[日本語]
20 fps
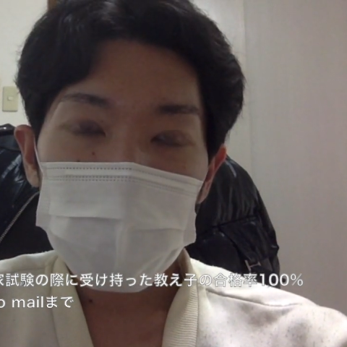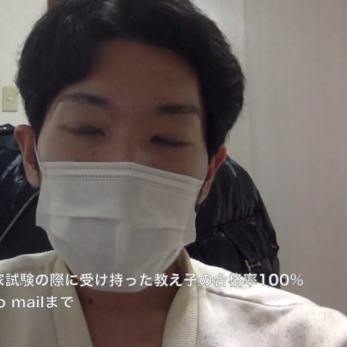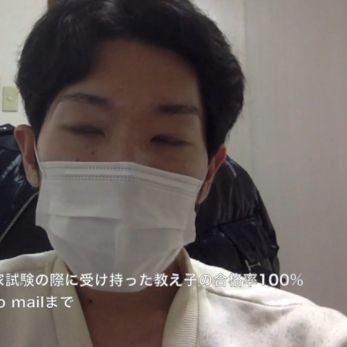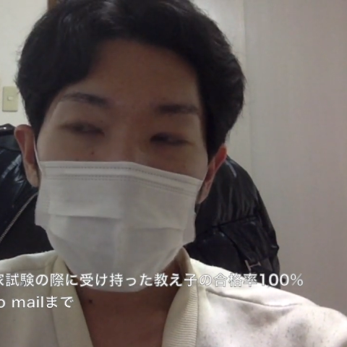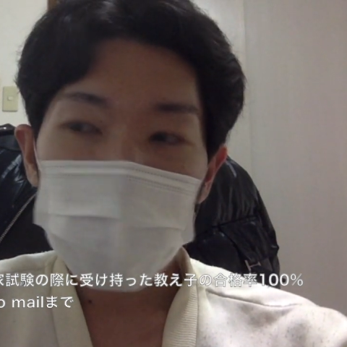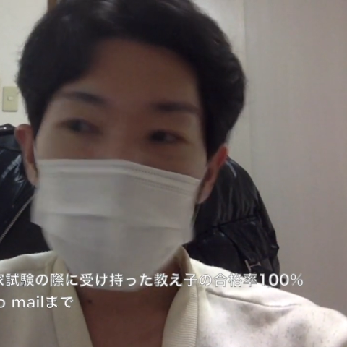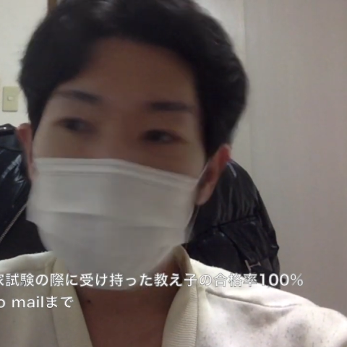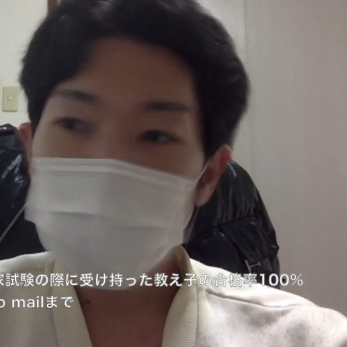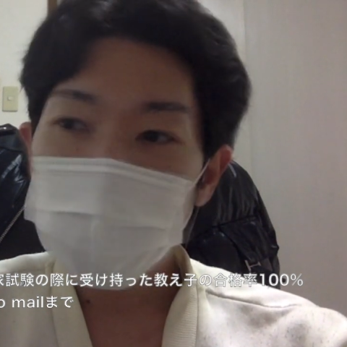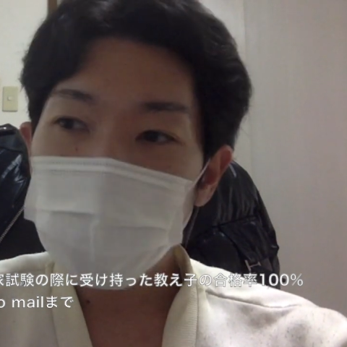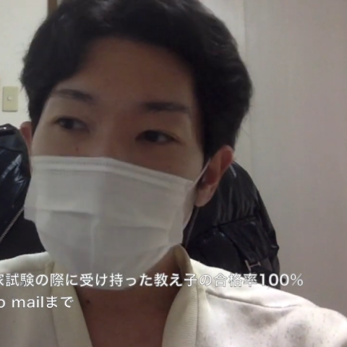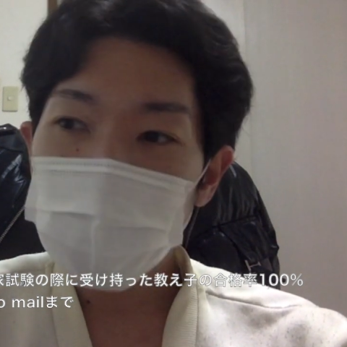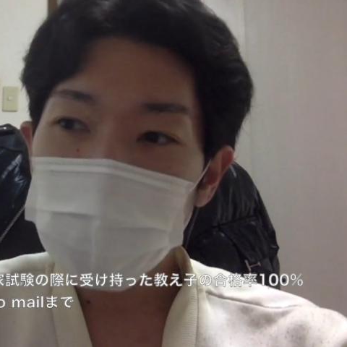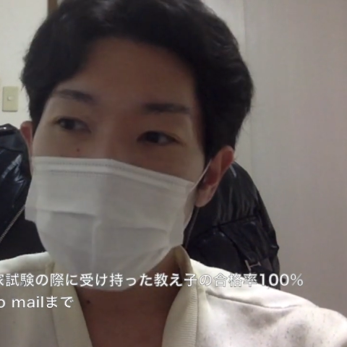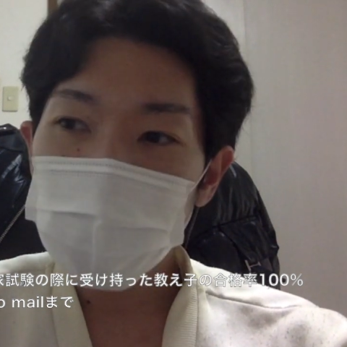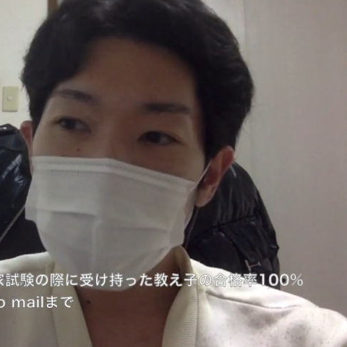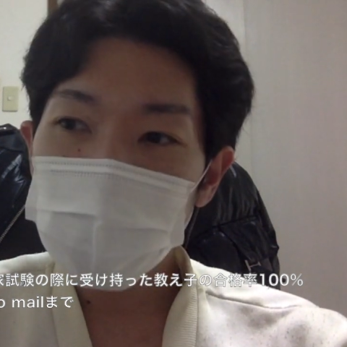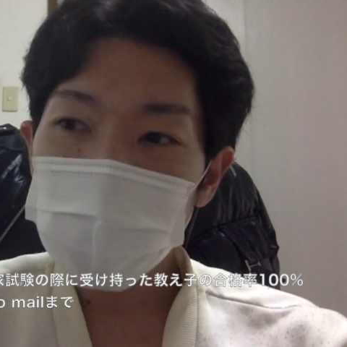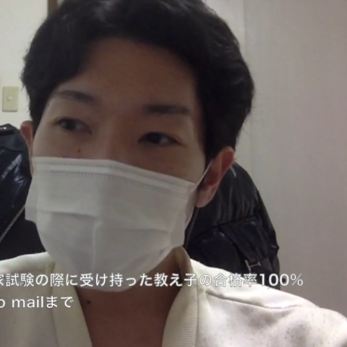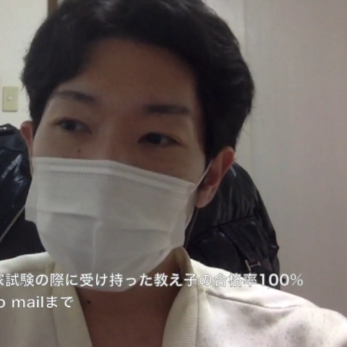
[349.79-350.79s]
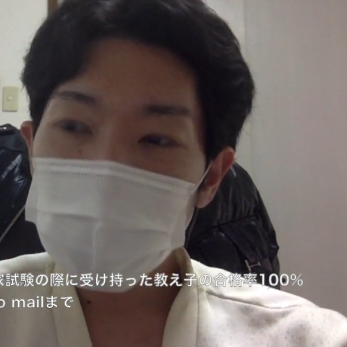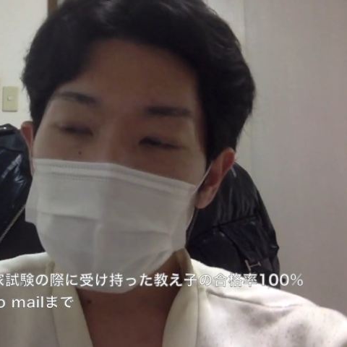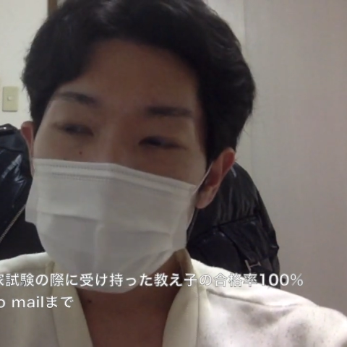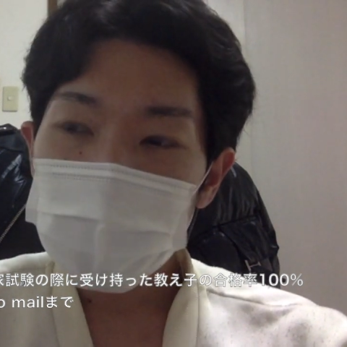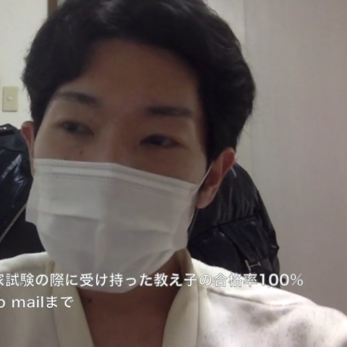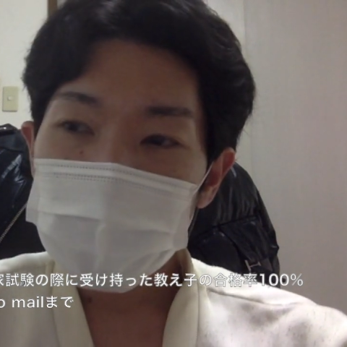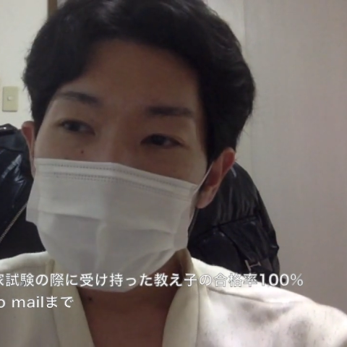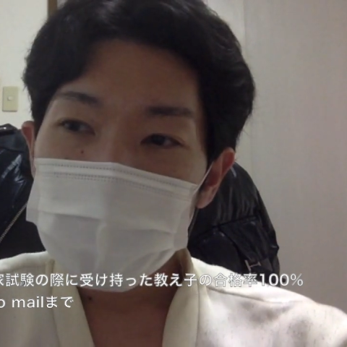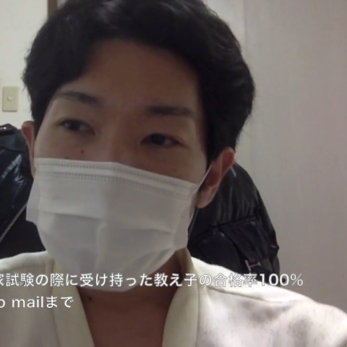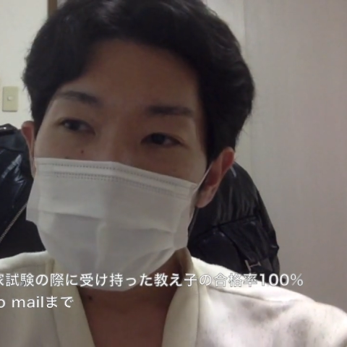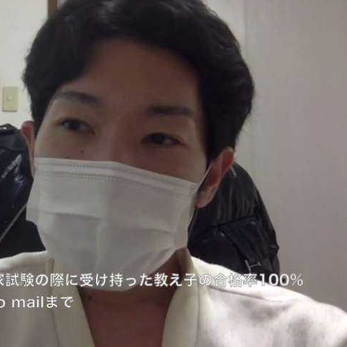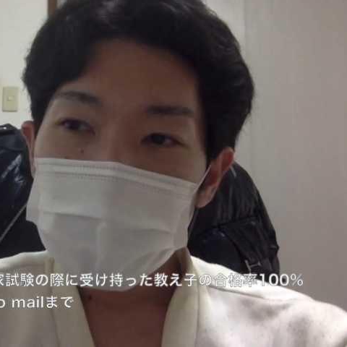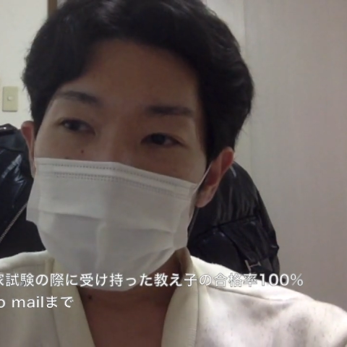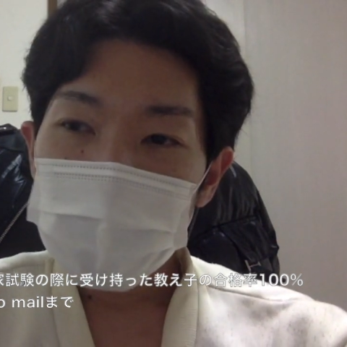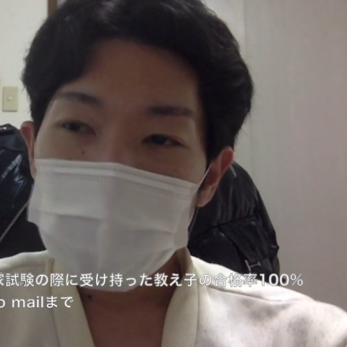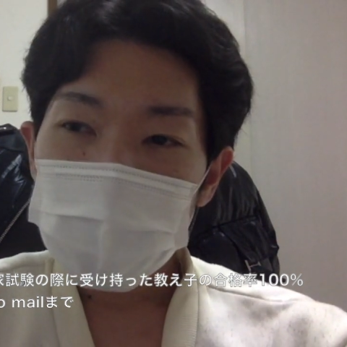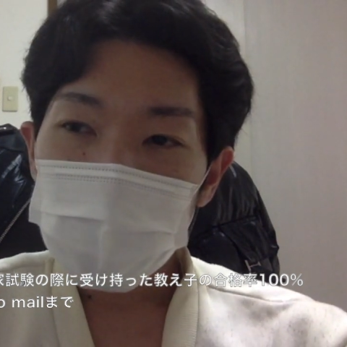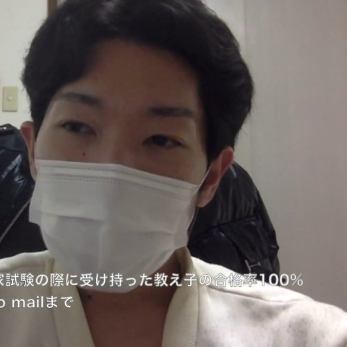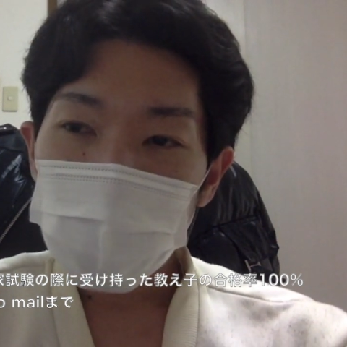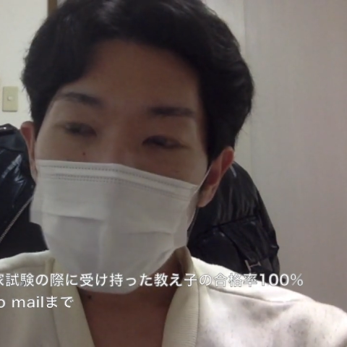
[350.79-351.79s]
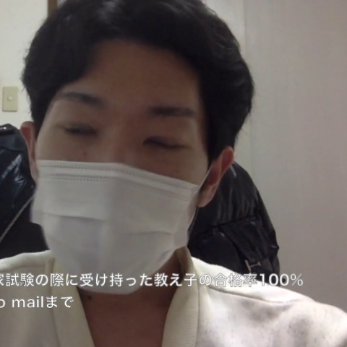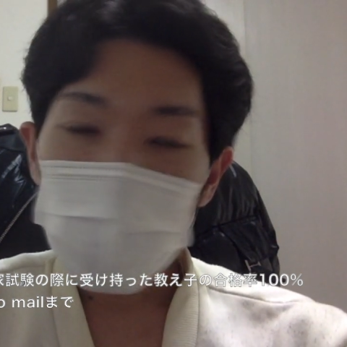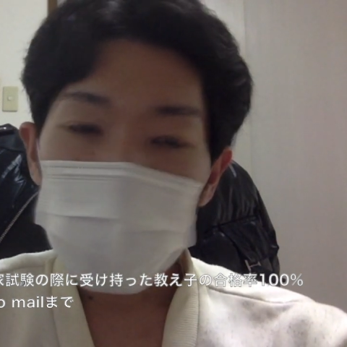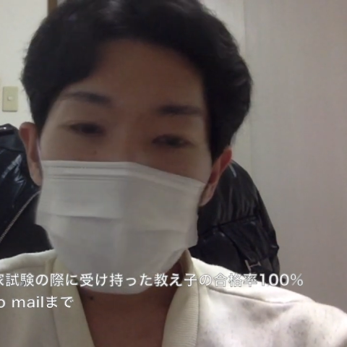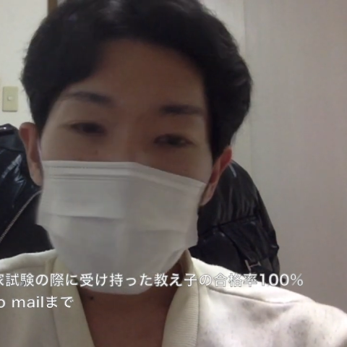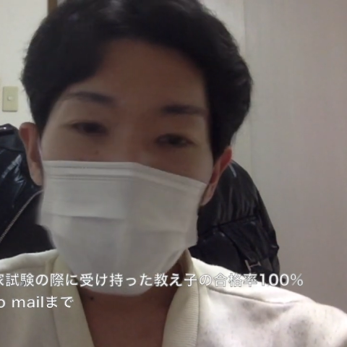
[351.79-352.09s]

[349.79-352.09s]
まあ、なるべくあのこうし